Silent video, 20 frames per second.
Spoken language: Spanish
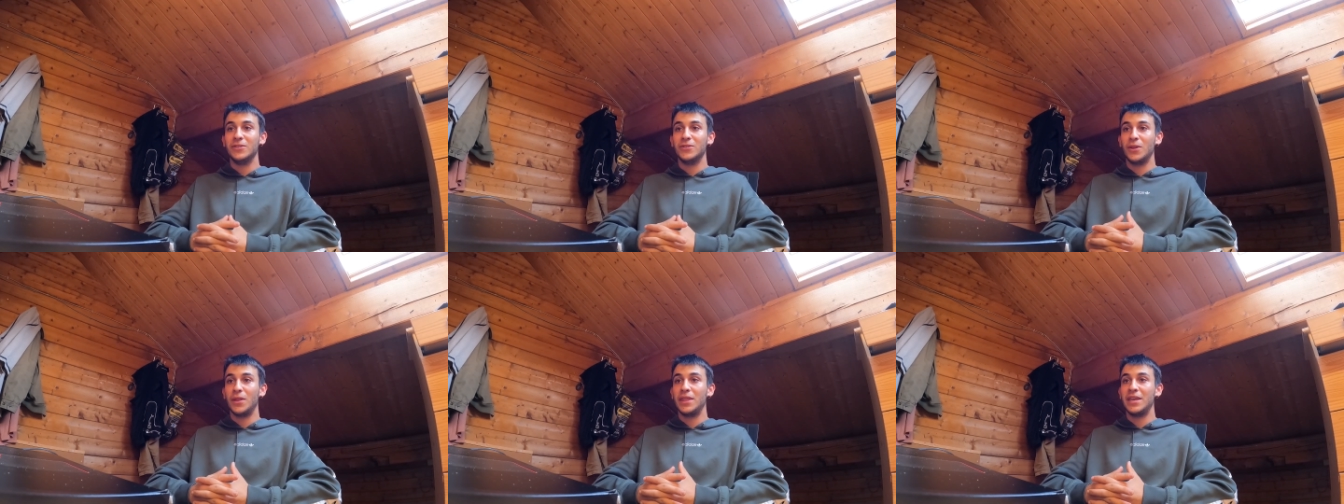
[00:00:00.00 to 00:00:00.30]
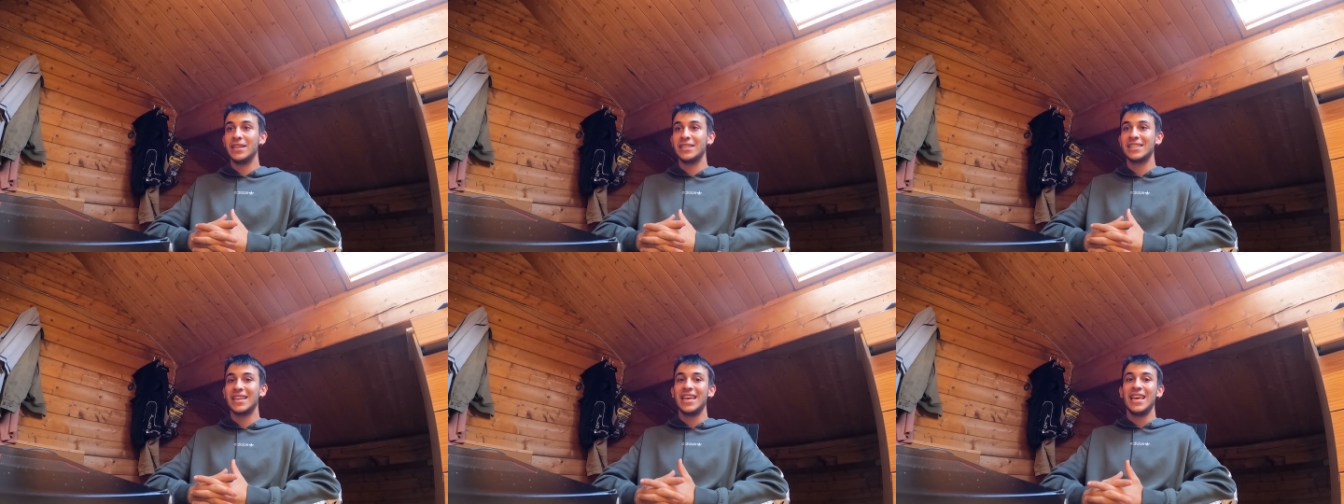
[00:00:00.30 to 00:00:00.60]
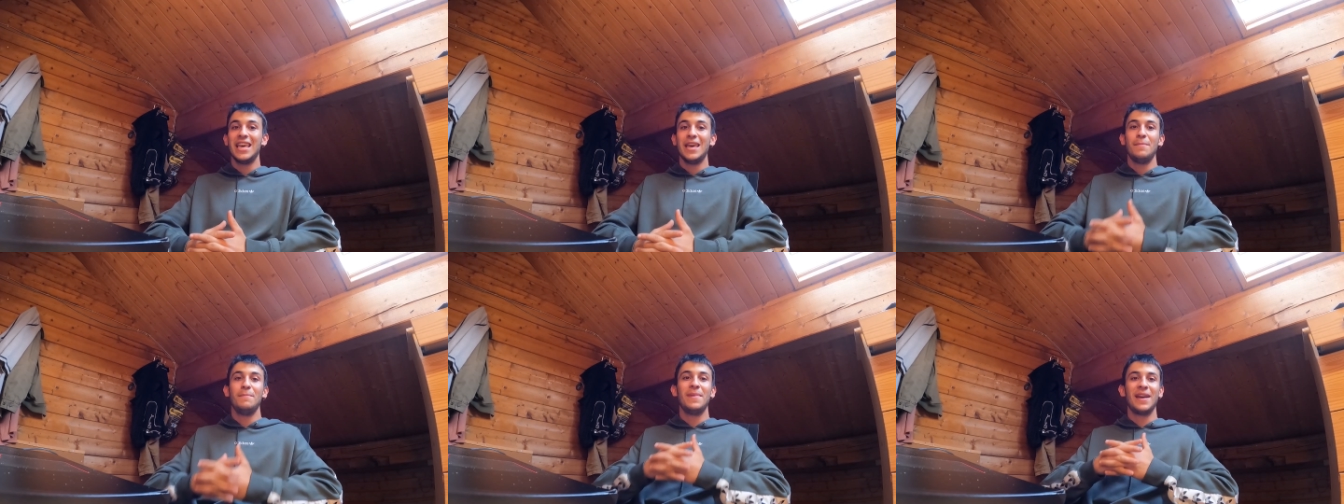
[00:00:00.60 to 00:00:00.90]
Entonces
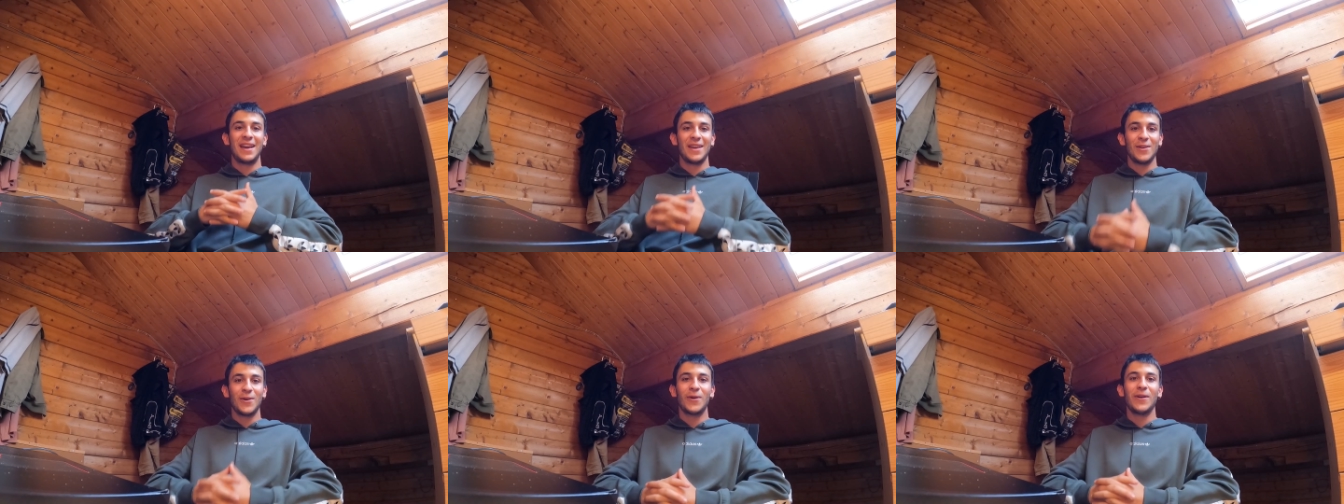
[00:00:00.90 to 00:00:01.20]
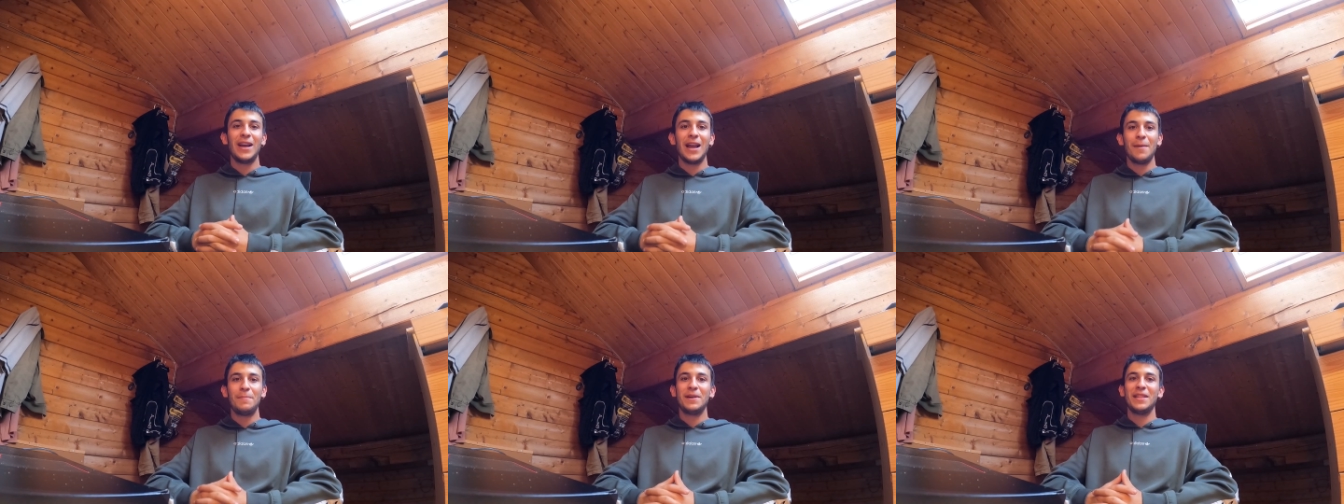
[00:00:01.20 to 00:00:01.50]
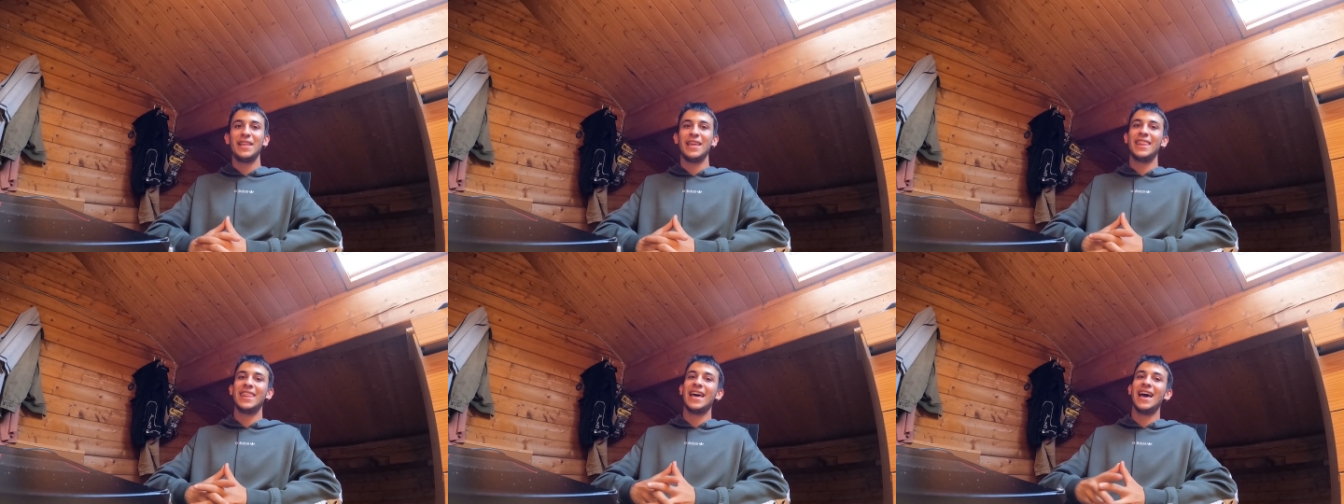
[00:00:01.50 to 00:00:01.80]
me quedo con el
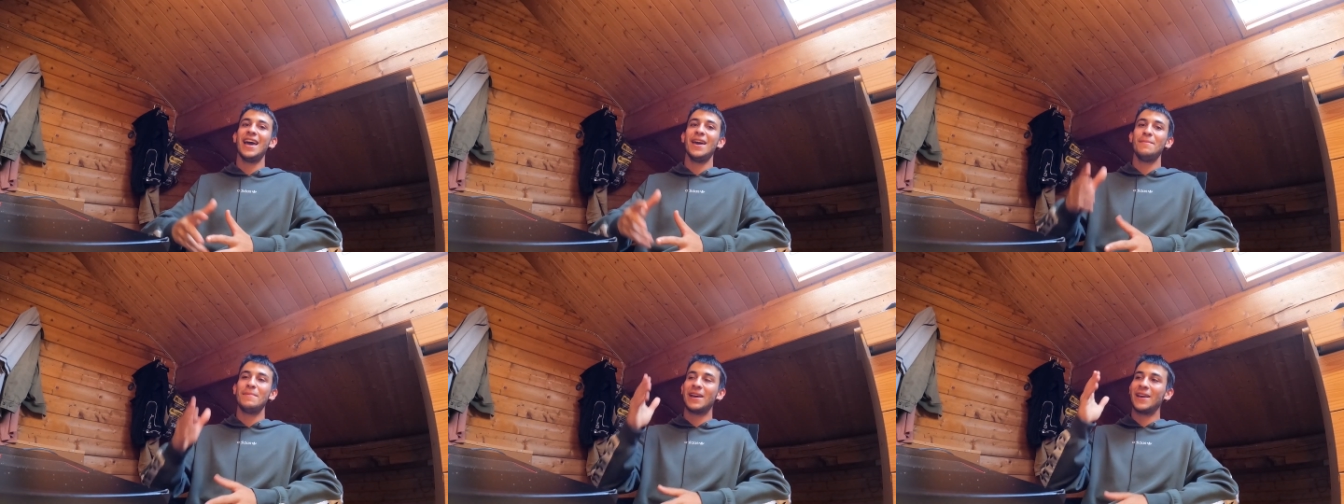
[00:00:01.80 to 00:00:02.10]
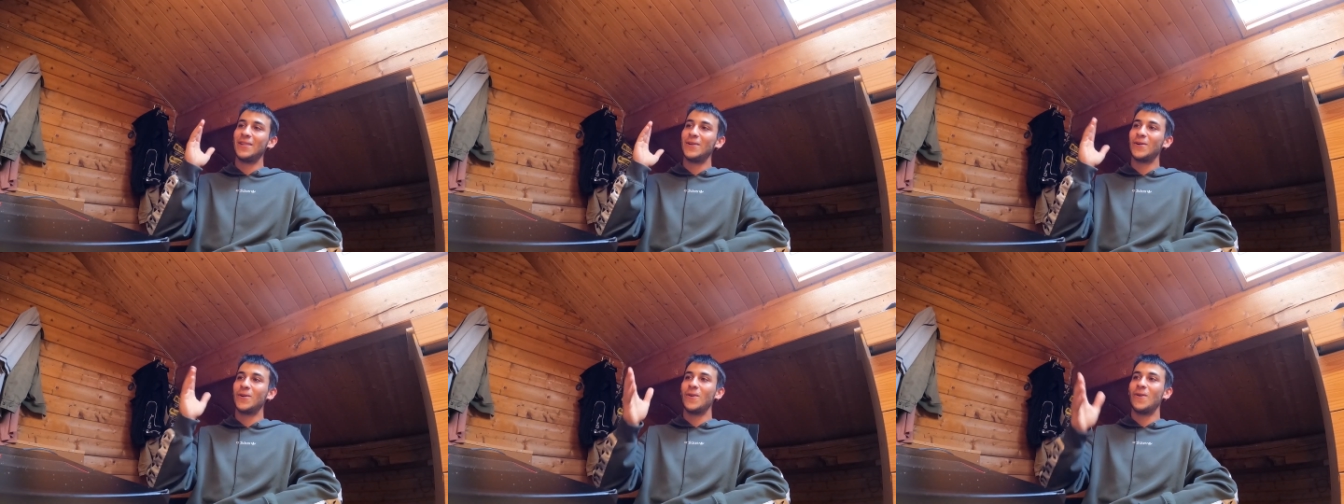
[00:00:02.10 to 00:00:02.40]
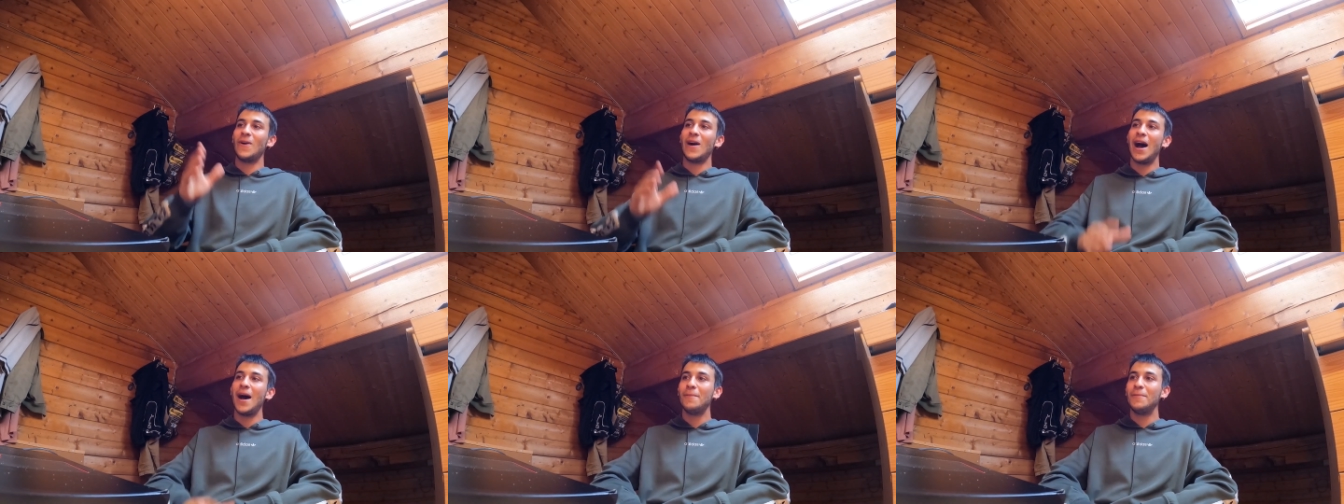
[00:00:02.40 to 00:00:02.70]
aprendizaje, me quedo
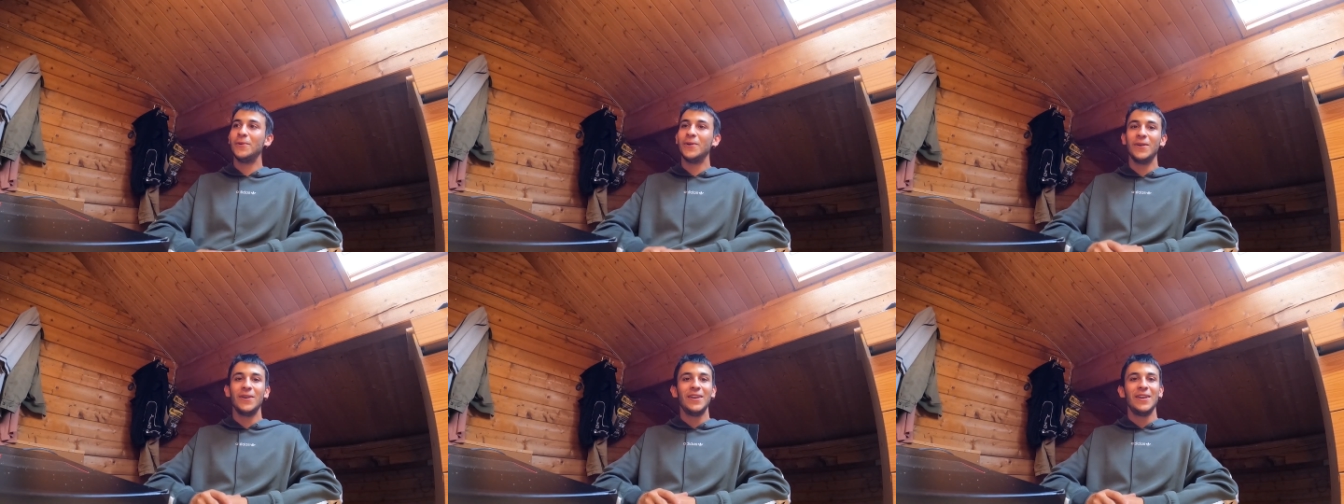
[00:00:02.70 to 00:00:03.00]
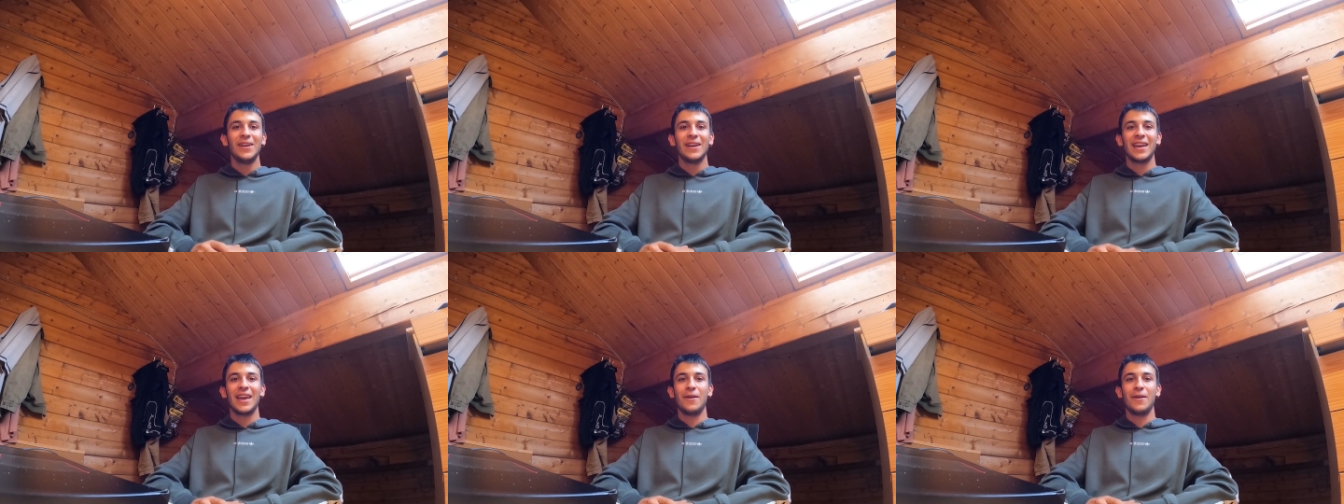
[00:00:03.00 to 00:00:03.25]
con Japo,